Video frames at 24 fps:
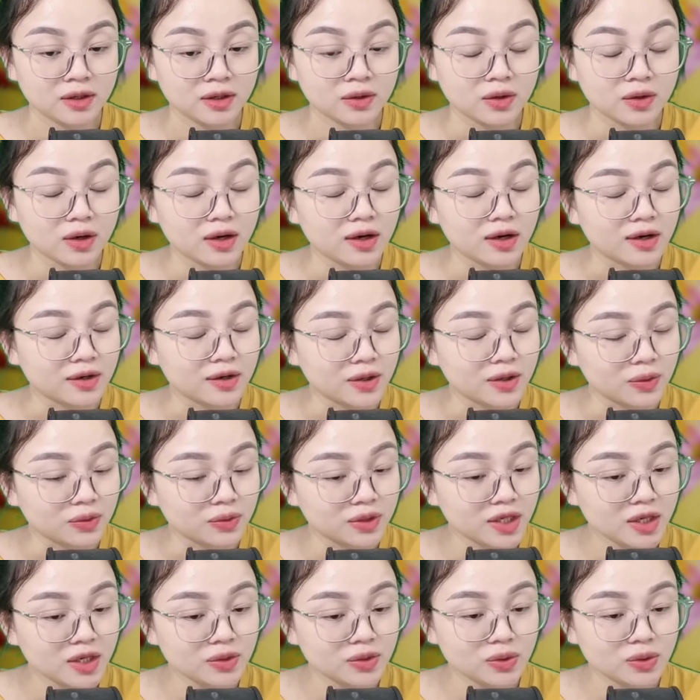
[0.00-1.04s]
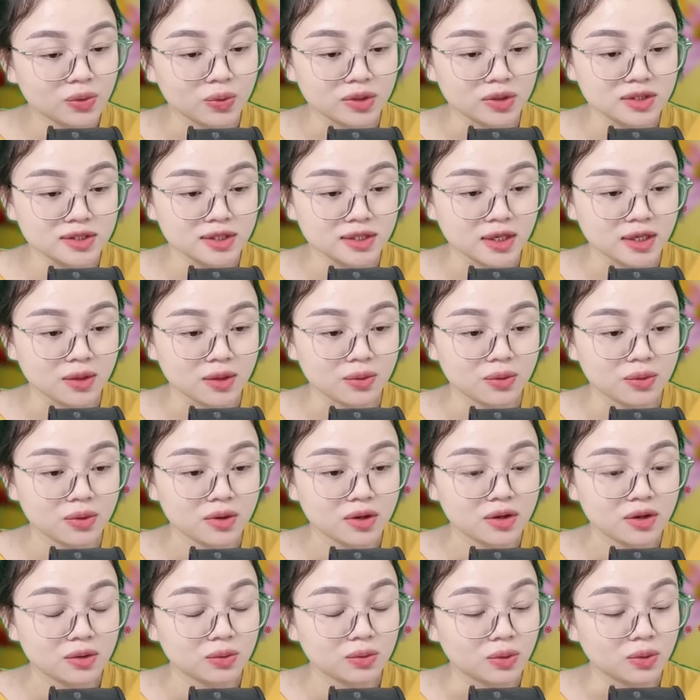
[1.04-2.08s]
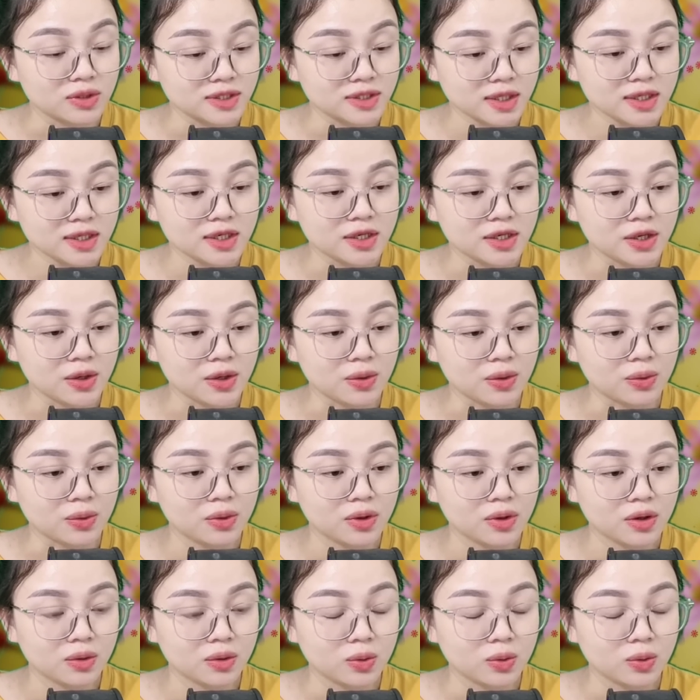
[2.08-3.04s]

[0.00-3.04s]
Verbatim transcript: Đó là lần đầu tiên tôi uống rượu. Uống rất nhiều,